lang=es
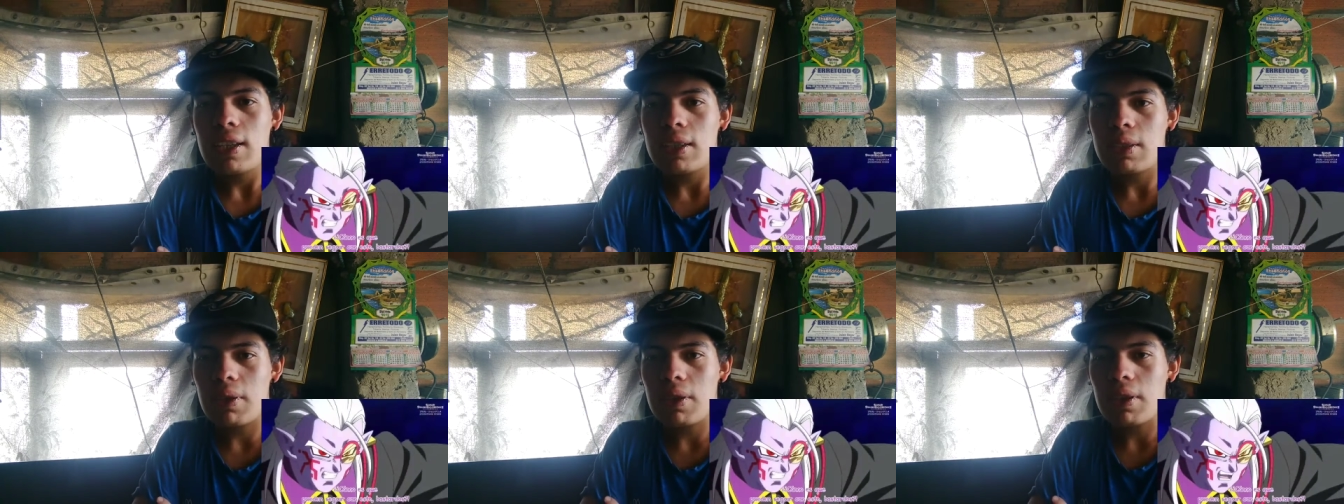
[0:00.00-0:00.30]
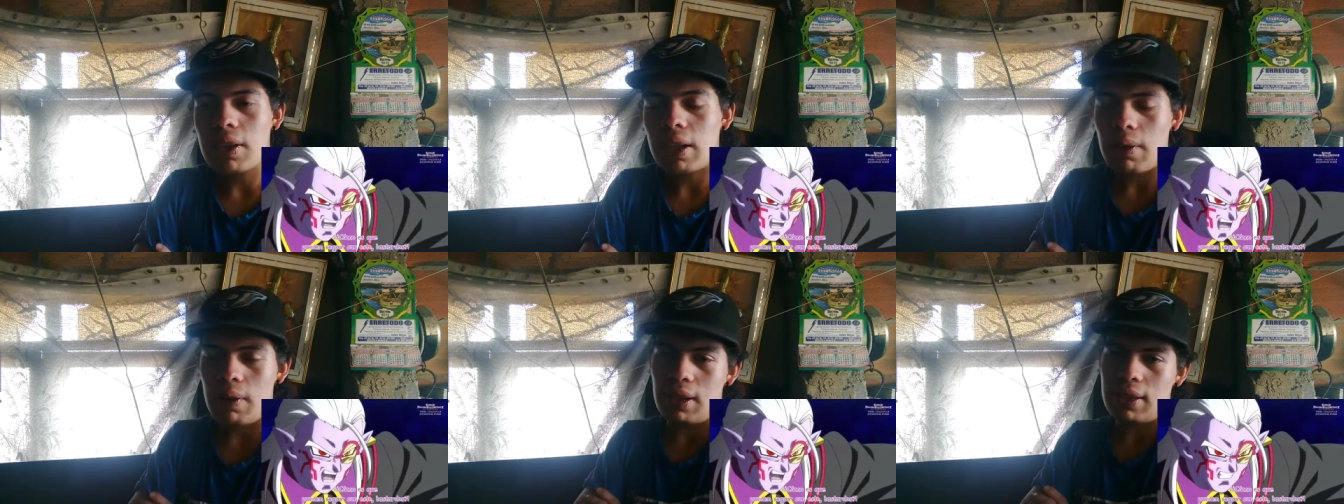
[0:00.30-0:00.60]
este video
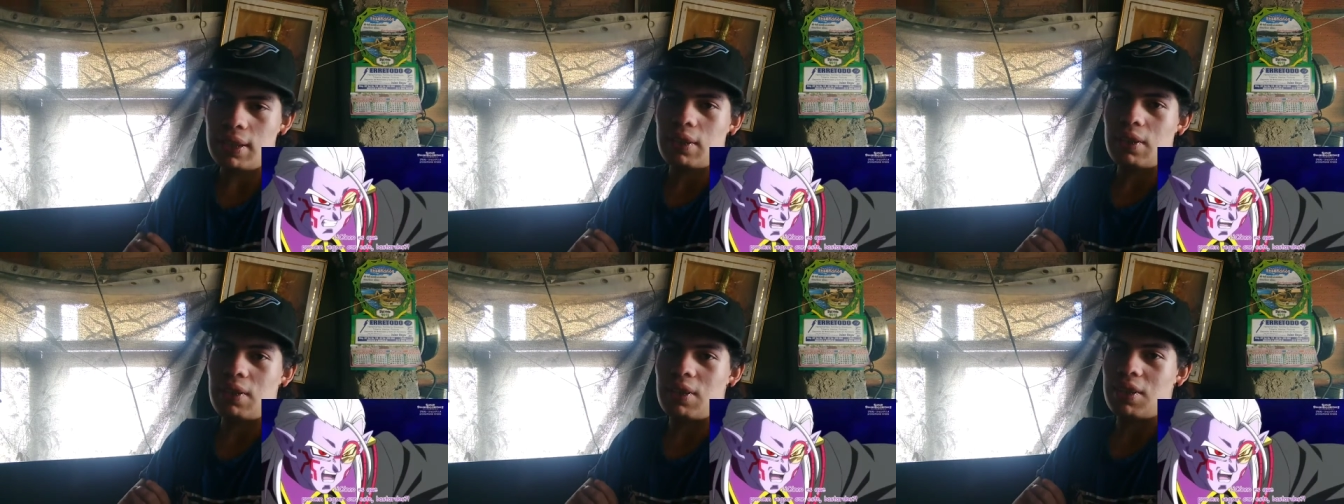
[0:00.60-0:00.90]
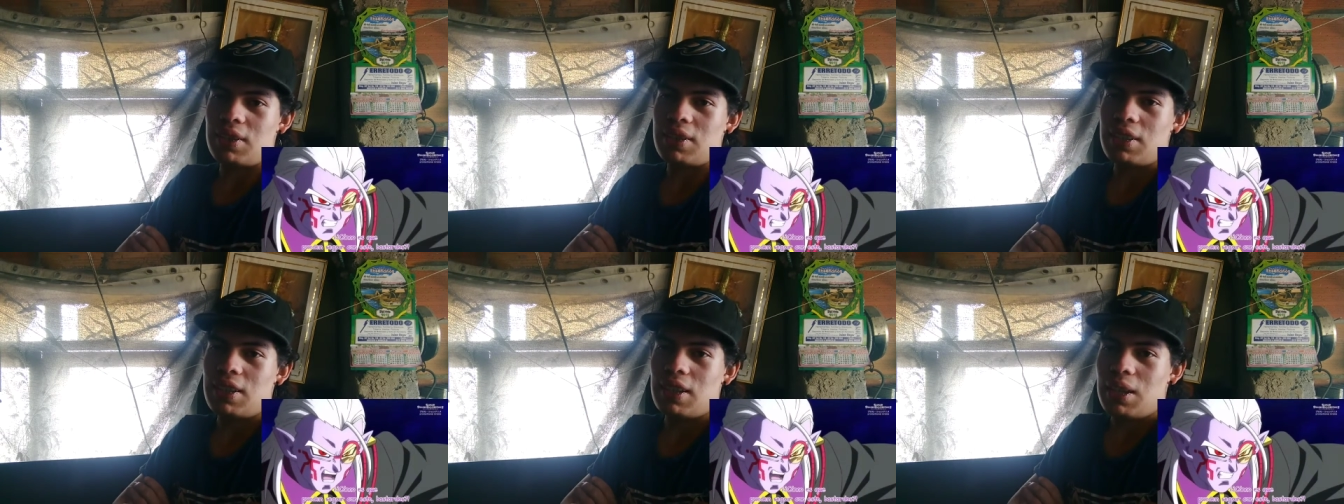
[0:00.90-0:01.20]
que voy a hacer
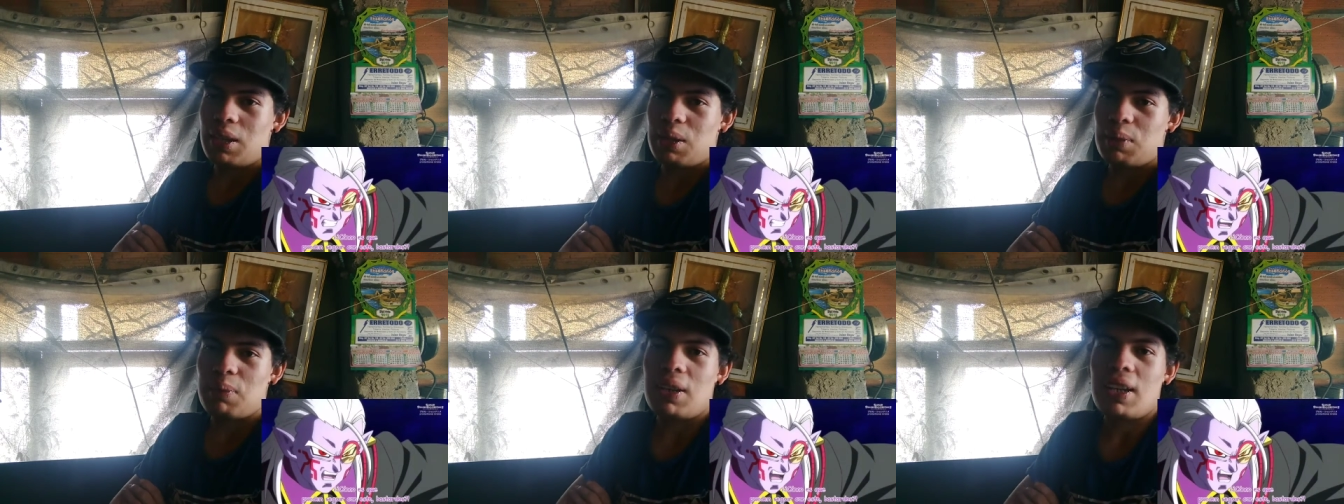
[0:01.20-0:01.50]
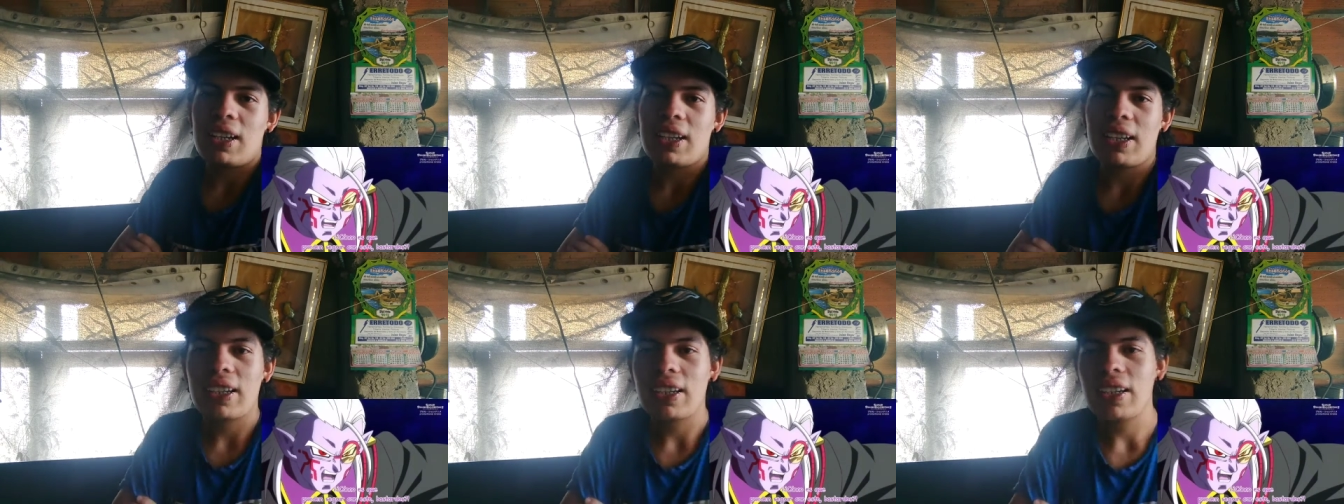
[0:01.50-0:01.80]
con
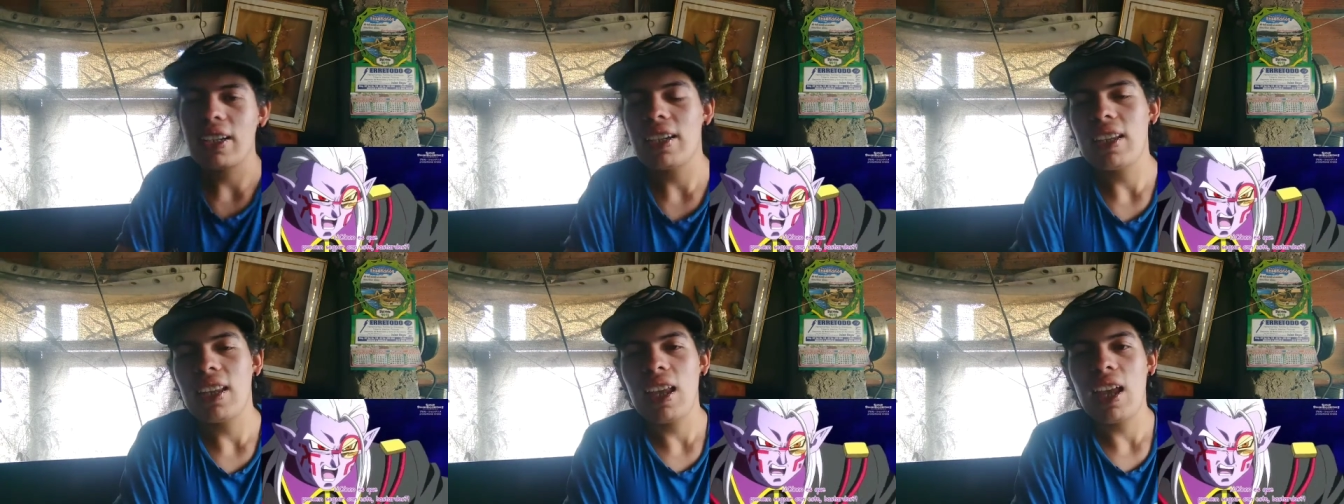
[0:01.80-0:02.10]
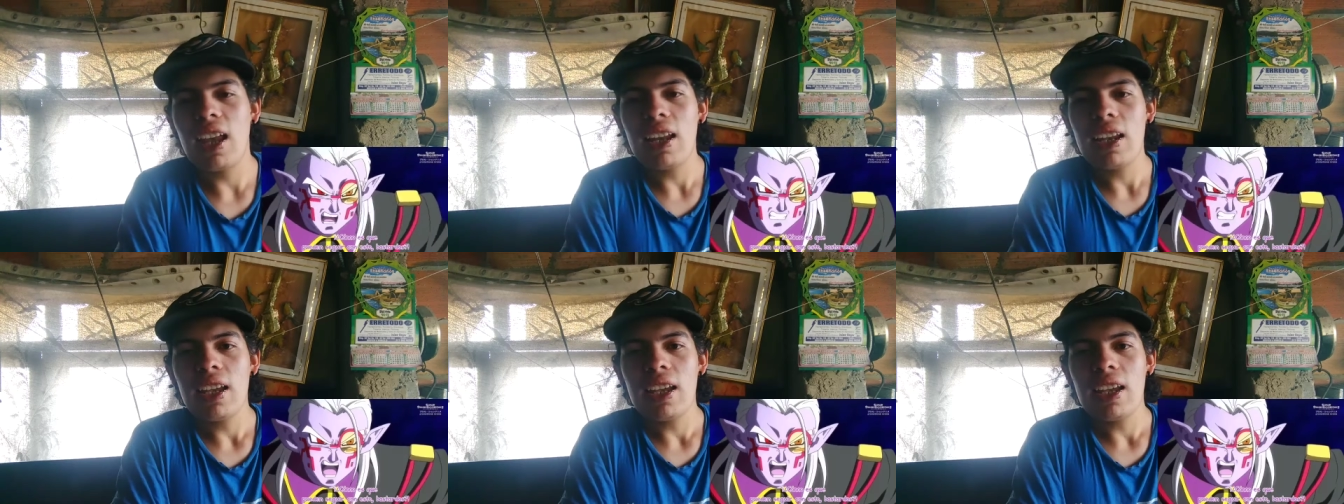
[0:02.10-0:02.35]
Black Killian